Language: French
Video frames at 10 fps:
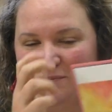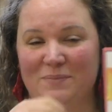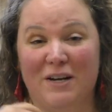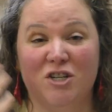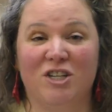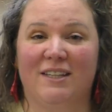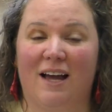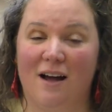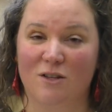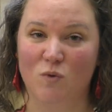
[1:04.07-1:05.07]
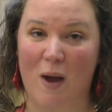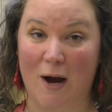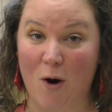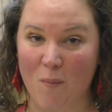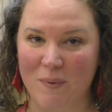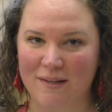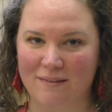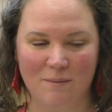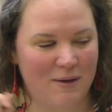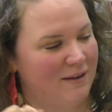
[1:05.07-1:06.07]
Mais là, j'étais rendue à
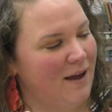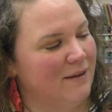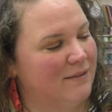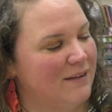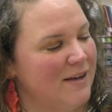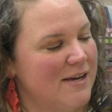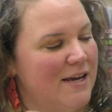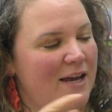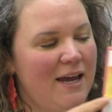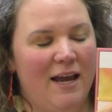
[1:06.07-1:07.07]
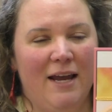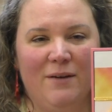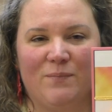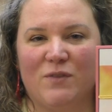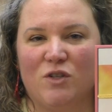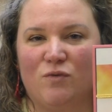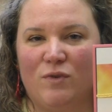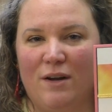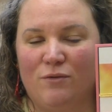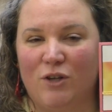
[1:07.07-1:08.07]
compléter mes cartes et je
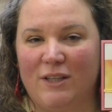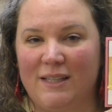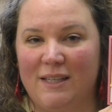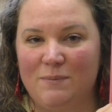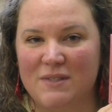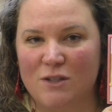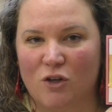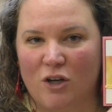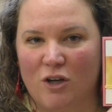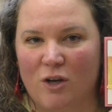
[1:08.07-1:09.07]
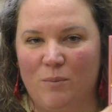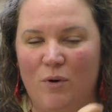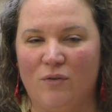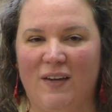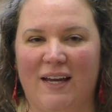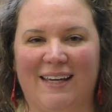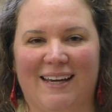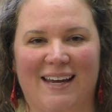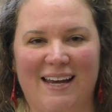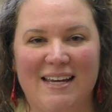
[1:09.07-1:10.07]
voulais vous donner des petits trucs pour venir
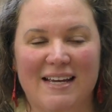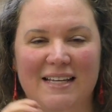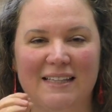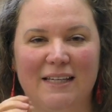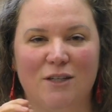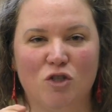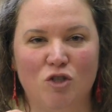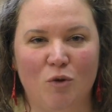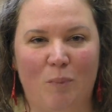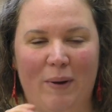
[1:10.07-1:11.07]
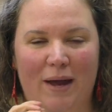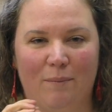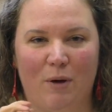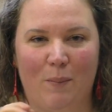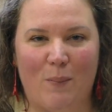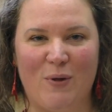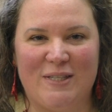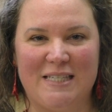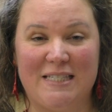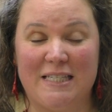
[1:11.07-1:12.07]
créer des superbes
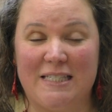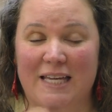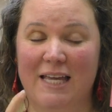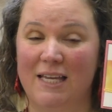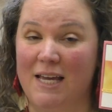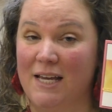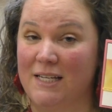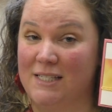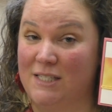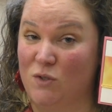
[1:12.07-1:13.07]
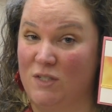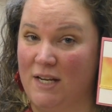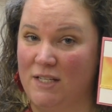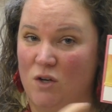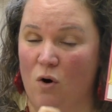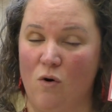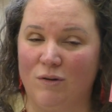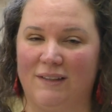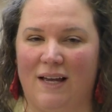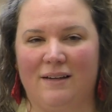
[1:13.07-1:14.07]
petites étiquettes qui s'utilisent autant